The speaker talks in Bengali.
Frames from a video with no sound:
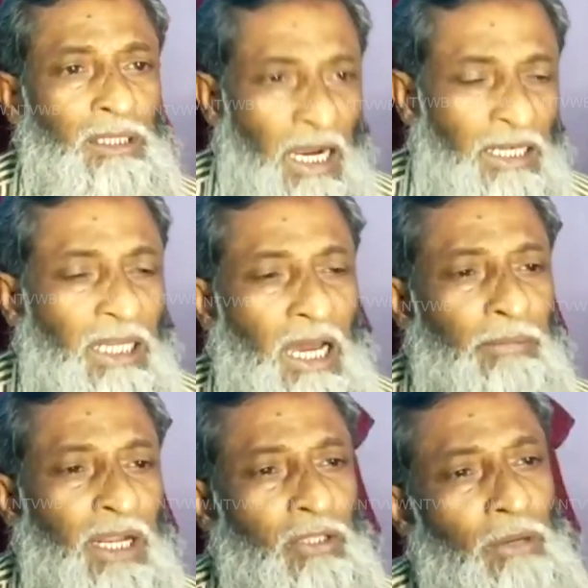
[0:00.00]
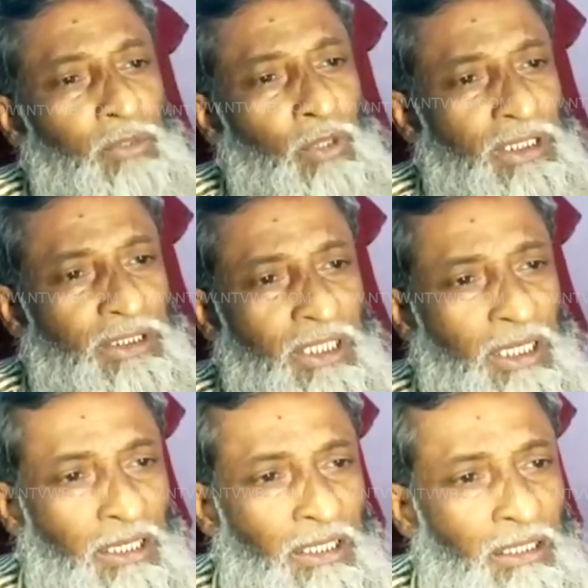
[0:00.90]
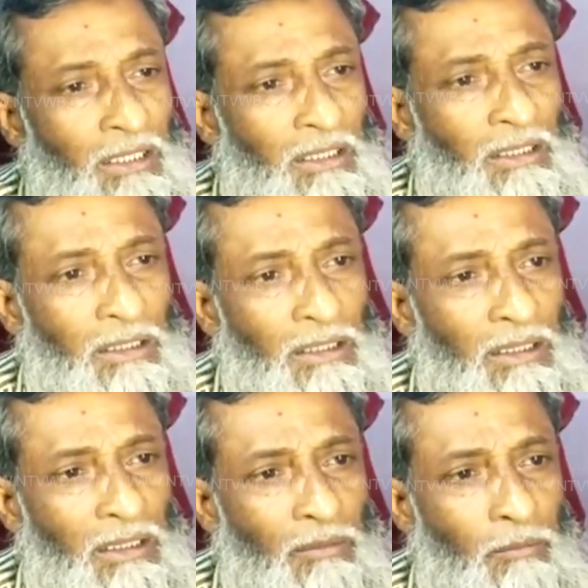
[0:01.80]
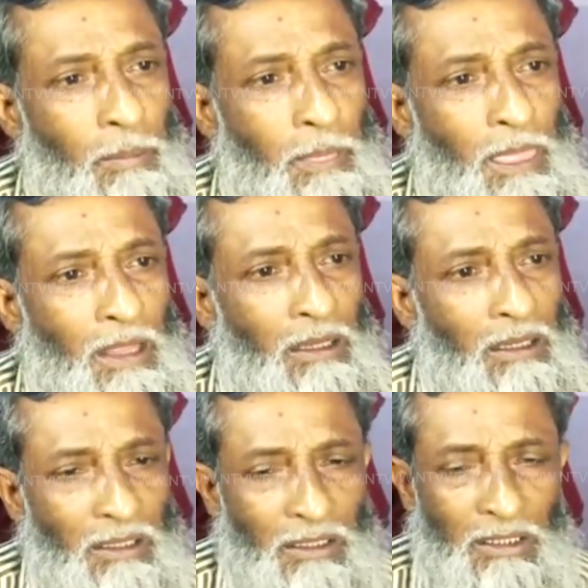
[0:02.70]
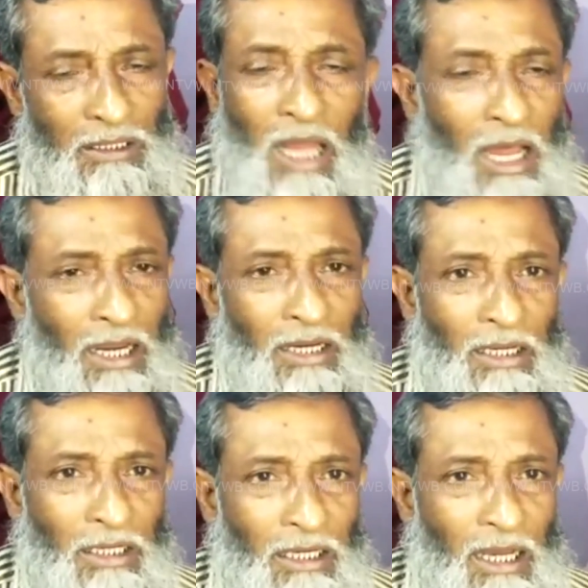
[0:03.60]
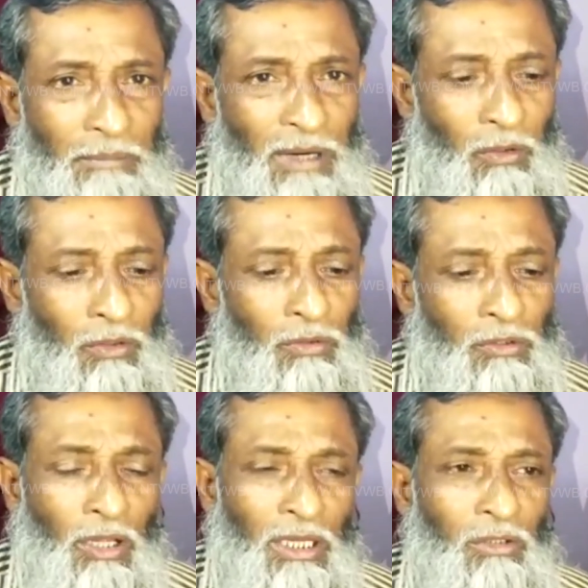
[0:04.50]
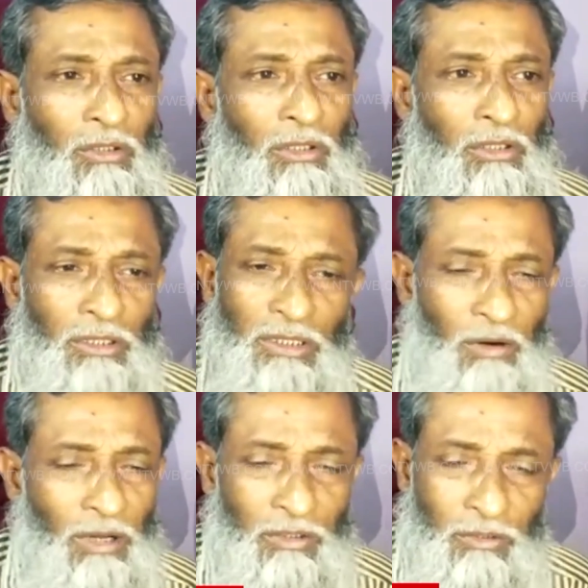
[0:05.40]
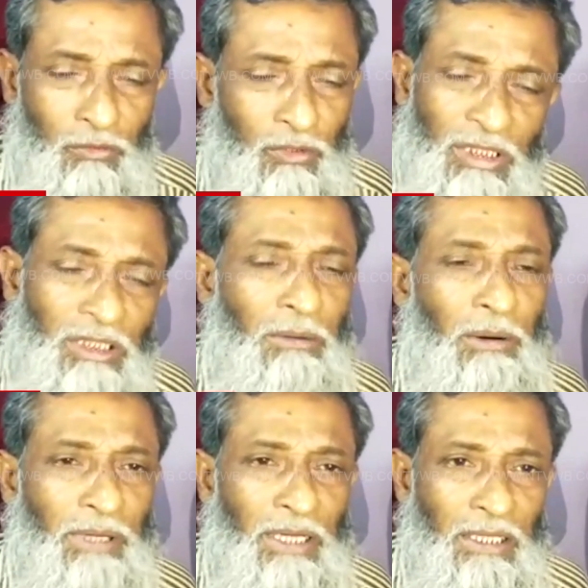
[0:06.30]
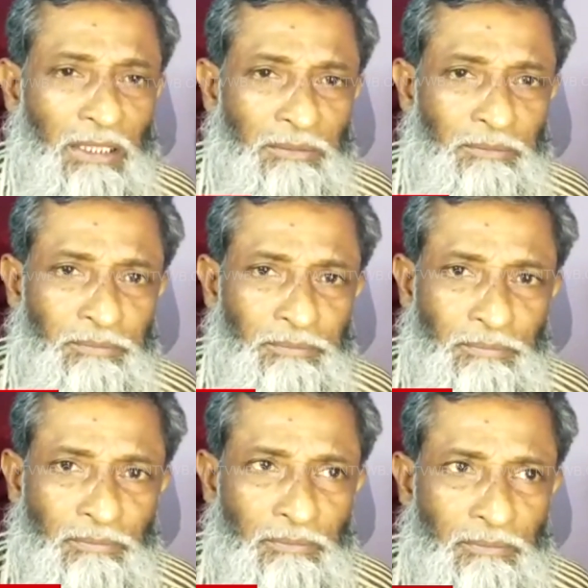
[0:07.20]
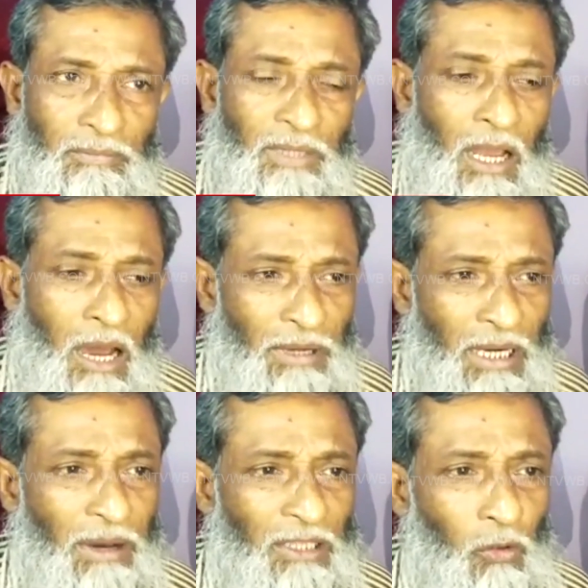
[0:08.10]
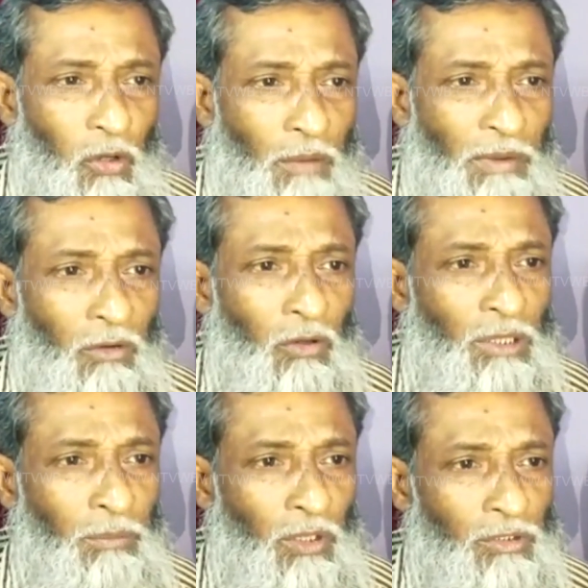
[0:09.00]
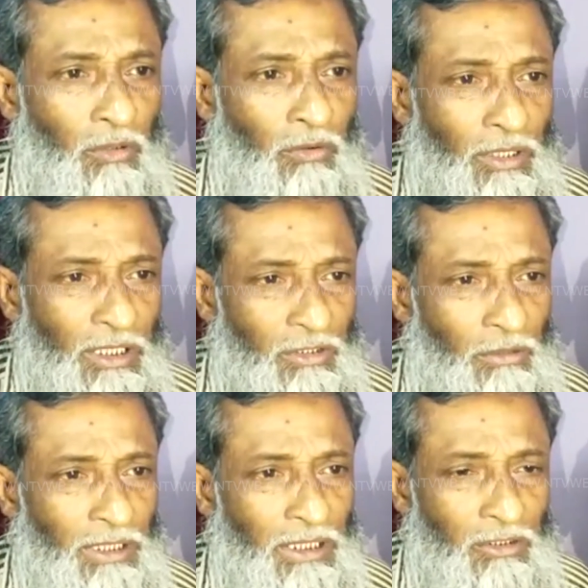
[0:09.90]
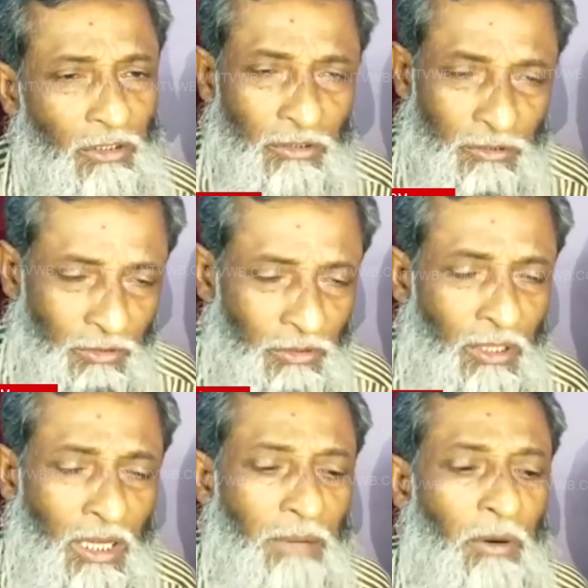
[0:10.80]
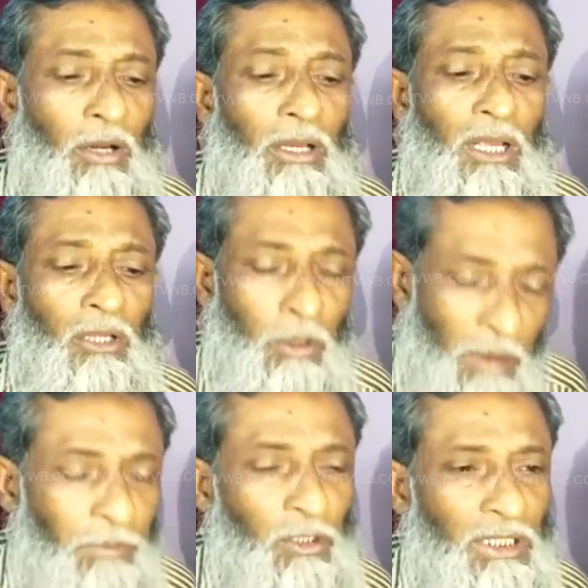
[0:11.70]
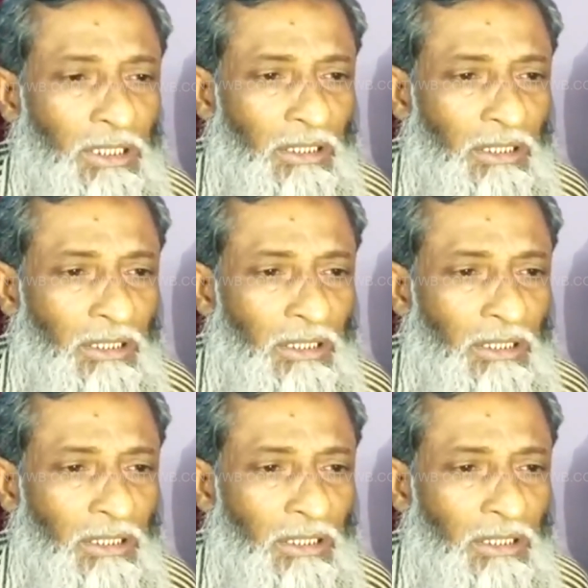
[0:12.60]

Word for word: তাগিদে আমরা সব চলে এসেছি এখানে আপনার কি অন্য কোনো দলে যাওয়ার চিন্তা ভাবনা না না না না না আমরা অন্য কোনো দলে যাওয়ার কোনো চিন্তা ভাবনা নেই আপনার নাম আমার নাম আতাউর রহমান লক্ষ্মীপুর অঞ্চল কংগ্রেস কমিটির সদস্য এবং সভাপতি